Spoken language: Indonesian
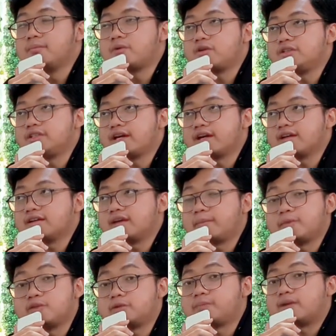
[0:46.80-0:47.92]
Project
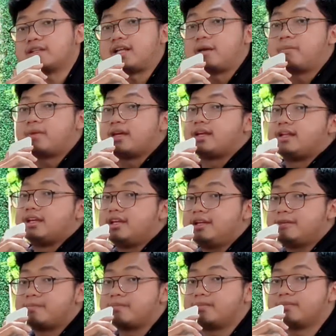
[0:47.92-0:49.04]
episode pertama
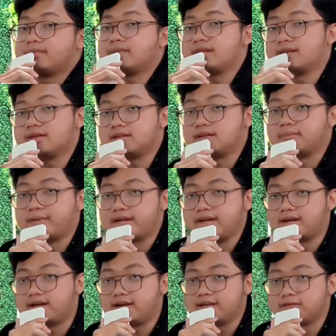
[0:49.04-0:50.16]
ini
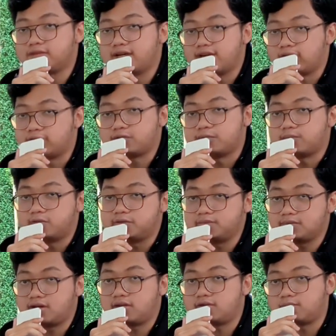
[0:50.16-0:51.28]
Gimana kalian udah nonton
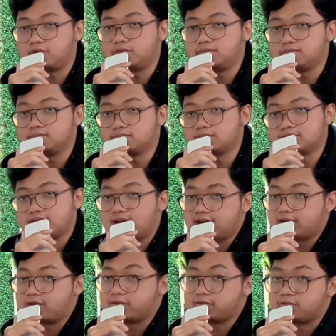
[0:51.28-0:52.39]
belum? Kalau belum
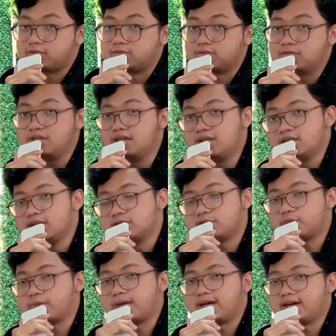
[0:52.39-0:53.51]
silahkan nonton dulu
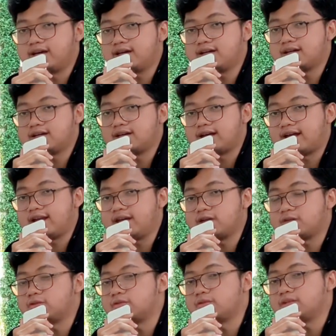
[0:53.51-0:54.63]
Supaya
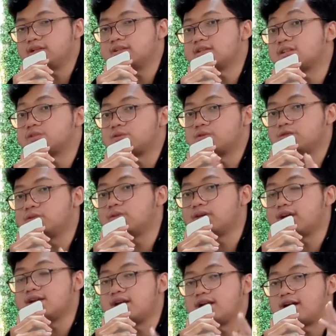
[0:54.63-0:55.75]
kalian nontonnya
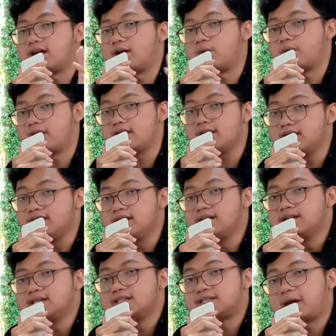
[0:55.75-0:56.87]
terstruktur ya Dari awal
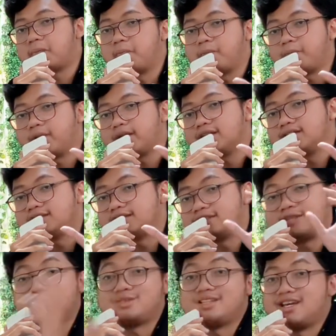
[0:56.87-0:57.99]
sampai
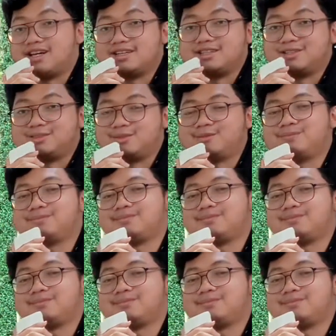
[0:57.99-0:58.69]
seterusnya gitu